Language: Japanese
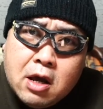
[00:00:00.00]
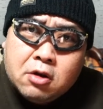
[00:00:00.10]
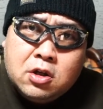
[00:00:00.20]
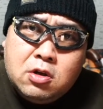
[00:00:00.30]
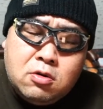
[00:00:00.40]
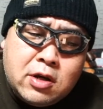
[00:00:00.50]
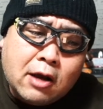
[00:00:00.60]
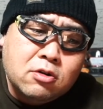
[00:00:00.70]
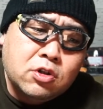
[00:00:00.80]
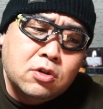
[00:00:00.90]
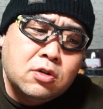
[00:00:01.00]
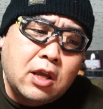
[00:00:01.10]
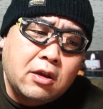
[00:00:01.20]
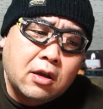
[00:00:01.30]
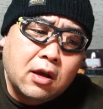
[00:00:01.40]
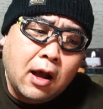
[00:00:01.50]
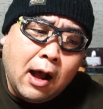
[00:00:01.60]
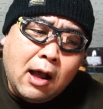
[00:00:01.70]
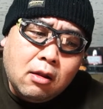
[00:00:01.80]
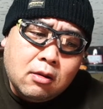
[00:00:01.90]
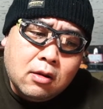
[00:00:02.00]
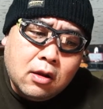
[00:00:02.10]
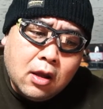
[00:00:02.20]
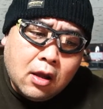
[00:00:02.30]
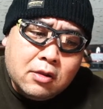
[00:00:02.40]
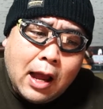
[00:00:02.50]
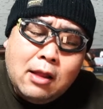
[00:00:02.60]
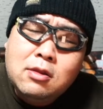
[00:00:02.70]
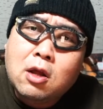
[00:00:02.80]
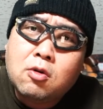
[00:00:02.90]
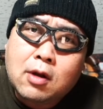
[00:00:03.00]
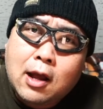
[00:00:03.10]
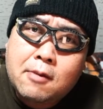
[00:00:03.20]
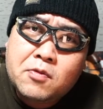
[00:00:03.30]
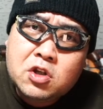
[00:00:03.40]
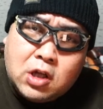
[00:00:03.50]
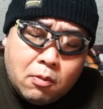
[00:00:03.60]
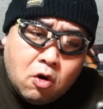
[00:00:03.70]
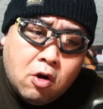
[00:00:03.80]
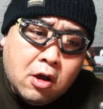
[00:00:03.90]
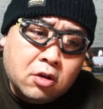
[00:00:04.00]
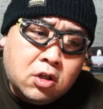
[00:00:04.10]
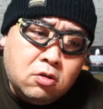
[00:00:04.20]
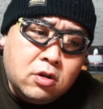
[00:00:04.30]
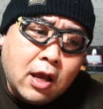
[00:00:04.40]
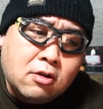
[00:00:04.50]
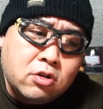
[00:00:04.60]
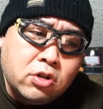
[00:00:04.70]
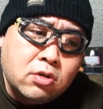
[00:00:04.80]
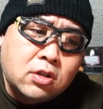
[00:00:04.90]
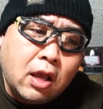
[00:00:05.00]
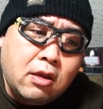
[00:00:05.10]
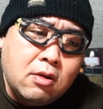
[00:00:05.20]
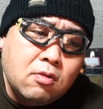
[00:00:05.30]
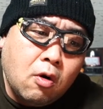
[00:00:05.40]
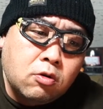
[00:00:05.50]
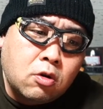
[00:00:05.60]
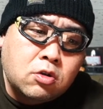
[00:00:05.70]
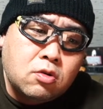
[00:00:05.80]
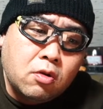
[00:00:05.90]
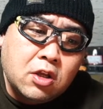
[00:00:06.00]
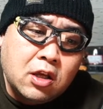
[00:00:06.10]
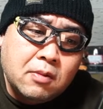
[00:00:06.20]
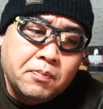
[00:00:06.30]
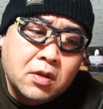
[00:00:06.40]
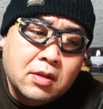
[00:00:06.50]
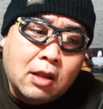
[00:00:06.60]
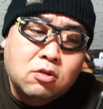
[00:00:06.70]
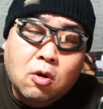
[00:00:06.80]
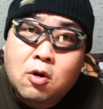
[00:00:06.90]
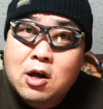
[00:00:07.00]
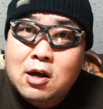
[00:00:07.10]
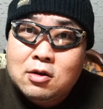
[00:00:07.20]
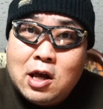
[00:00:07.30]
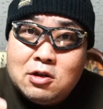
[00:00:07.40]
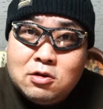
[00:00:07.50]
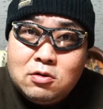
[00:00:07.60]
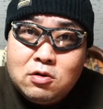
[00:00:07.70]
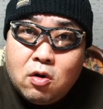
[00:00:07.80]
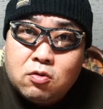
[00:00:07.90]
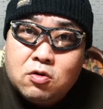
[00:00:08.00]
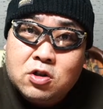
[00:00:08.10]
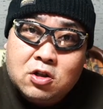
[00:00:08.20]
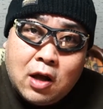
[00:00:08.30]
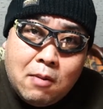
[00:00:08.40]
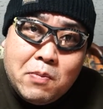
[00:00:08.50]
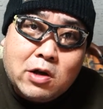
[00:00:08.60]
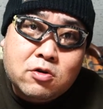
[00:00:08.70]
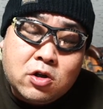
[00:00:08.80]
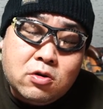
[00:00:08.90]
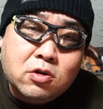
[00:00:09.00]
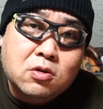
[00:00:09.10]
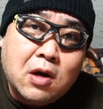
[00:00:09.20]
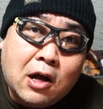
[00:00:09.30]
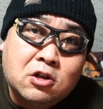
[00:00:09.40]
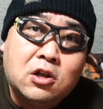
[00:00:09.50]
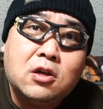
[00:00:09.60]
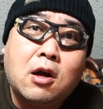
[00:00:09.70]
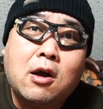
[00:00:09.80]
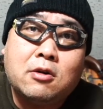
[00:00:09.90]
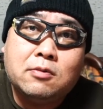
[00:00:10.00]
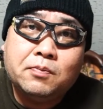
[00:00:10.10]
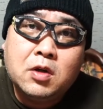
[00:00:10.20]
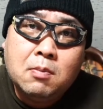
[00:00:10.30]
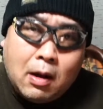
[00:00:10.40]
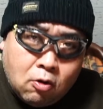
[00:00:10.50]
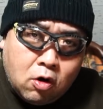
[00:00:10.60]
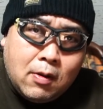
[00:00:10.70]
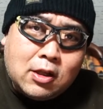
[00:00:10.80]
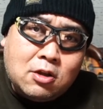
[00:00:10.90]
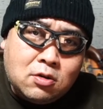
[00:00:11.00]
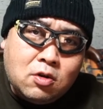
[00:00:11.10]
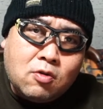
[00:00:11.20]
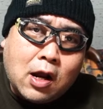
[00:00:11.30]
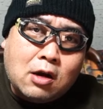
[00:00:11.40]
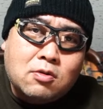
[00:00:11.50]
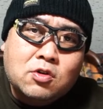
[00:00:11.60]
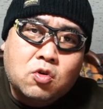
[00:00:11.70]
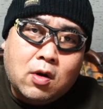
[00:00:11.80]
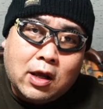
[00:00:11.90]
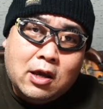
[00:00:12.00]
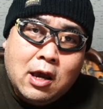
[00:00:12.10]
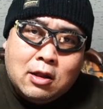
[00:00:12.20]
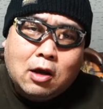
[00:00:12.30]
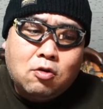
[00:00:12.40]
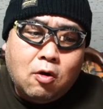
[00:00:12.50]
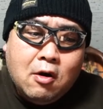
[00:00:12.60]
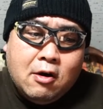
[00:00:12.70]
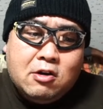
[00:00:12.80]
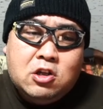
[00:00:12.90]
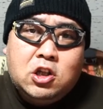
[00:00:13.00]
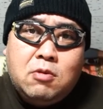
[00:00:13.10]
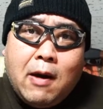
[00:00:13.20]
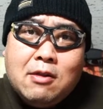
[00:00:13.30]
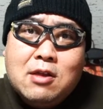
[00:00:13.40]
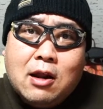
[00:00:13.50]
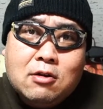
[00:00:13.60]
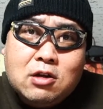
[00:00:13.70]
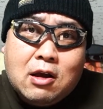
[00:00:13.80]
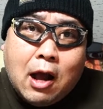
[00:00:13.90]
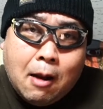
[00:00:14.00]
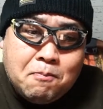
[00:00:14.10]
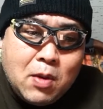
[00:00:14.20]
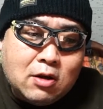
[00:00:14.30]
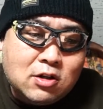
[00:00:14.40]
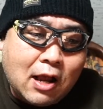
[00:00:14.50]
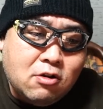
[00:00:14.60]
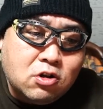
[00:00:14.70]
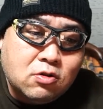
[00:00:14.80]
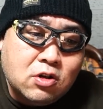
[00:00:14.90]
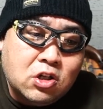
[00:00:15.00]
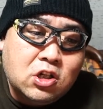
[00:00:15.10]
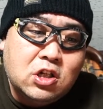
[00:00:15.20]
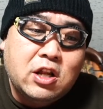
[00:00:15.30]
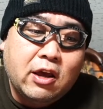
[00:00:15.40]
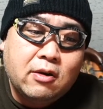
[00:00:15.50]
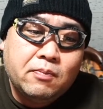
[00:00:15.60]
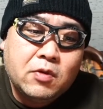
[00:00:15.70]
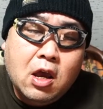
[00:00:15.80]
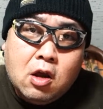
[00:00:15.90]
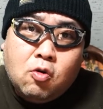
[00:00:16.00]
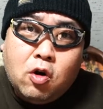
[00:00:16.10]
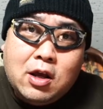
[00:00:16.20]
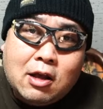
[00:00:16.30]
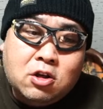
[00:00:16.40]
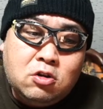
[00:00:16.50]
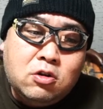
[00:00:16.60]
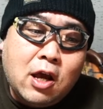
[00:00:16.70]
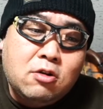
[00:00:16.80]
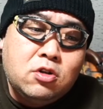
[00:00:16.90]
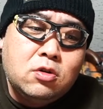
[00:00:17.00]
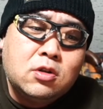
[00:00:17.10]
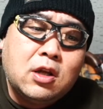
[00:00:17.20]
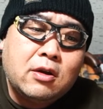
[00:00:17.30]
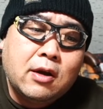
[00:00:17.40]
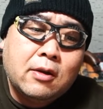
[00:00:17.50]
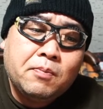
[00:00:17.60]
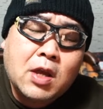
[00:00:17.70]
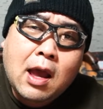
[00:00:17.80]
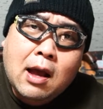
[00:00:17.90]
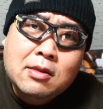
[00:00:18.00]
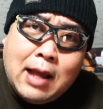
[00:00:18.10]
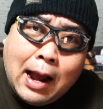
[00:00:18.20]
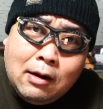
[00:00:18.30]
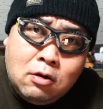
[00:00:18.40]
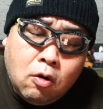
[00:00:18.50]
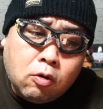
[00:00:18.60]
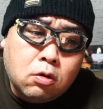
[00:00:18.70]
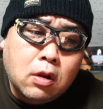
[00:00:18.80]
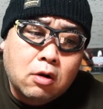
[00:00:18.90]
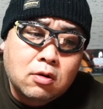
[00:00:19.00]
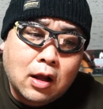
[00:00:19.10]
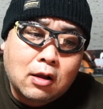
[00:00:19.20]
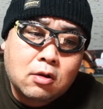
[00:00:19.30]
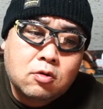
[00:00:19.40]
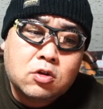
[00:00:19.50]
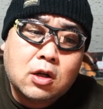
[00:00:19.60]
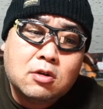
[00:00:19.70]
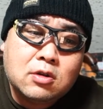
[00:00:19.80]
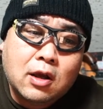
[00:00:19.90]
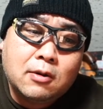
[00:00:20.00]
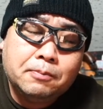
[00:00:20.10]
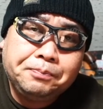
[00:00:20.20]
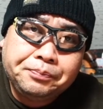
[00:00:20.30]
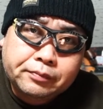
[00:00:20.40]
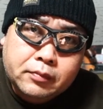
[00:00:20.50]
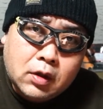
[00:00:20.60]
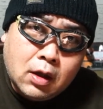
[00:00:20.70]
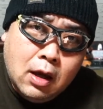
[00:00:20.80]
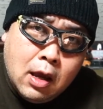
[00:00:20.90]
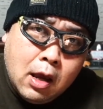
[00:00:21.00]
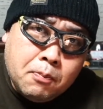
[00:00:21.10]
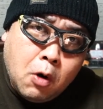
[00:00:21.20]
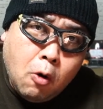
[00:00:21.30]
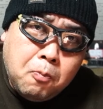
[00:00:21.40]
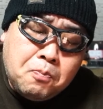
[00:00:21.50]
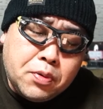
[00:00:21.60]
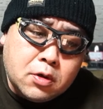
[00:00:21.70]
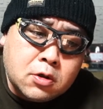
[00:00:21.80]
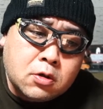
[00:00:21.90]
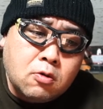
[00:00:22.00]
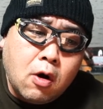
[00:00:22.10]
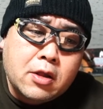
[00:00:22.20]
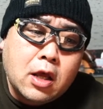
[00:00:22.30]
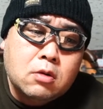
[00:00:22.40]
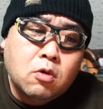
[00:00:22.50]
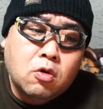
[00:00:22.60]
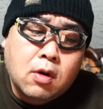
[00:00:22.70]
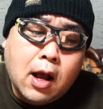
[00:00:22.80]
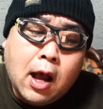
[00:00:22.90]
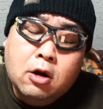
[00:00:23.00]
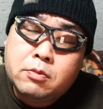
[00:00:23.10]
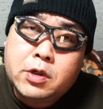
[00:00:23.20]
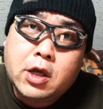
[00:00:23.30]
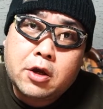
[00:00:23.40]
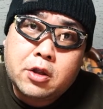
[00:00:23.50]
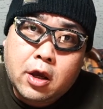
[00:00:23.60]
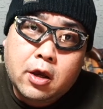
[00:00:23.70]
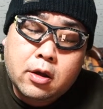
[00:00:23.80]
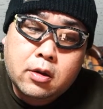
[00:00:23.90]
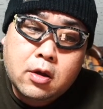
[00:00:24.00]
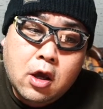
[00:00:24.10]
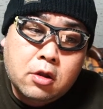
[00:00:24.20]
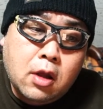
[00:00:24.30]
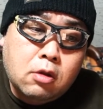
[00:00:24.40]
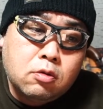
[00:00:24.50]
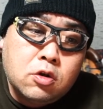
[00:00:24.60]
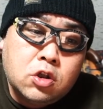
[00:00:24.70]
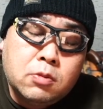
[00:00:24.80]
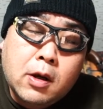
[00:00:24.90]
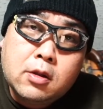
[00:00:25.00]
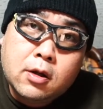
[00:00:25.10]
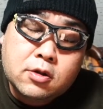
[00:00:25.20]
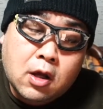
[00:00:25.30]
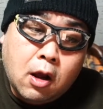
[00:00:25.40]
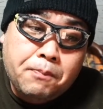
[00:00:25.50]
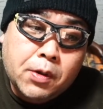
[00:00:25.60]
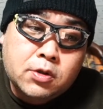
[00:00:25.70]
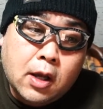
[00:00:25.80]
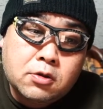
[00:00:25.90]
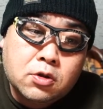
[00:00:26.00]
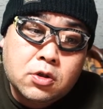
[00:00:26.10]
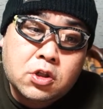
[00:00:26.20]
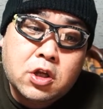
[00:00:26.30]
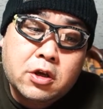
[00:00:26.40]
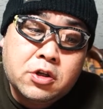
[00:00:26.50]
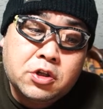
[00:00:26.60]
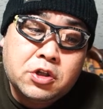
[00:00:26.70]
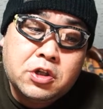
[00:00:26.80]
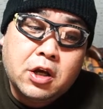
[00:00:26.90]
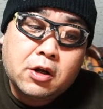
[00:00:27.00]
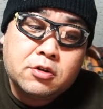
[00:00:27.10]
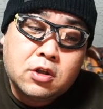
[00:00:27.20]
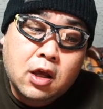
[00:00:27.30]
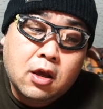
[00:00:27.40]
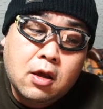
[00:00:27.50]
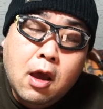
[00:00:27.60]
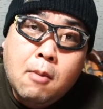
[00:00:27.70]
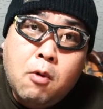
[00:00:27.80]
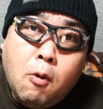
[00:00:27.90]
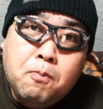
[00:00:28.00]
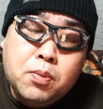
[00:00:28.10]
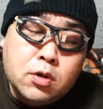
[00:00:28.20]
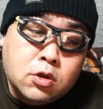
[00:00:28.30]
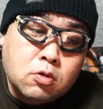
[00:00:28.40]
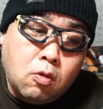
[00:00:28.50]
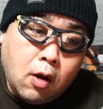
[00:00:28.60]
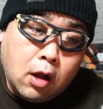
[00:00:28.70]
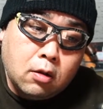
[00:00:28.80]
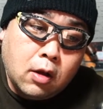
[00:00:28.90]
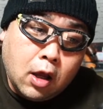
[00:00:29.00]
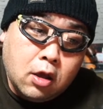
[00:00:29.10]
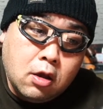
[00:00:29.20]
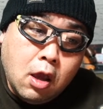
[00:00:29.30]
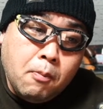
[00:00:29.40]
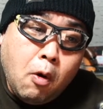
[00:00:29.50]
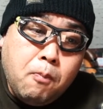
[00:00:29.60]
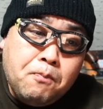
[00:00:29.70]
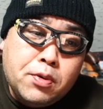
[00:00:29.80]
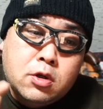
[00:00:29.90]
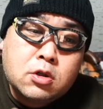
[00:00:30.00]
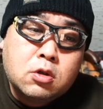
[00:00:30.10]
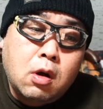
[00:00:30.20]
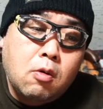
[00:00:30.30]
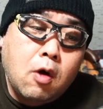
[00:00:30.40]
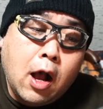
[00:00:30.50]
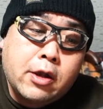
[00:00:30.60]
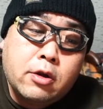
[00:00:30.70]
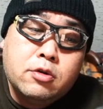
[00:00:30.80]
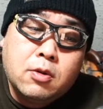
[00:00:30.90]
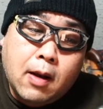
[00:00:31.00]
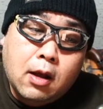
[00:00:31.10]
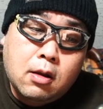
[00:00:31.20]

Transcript: 913円は何なのかしかも913円を落とすのになんと手数料として398円がかかる。まあこれは手数料かかるのはしょうがない。だけど17,831いいね。これが913円。何のことなのか。そしたらですね、ポップルスコアなるものがあるみたいで、なんと17,831いいねからですね、ポップルスコア、はい、ポップルスコアを上げるには、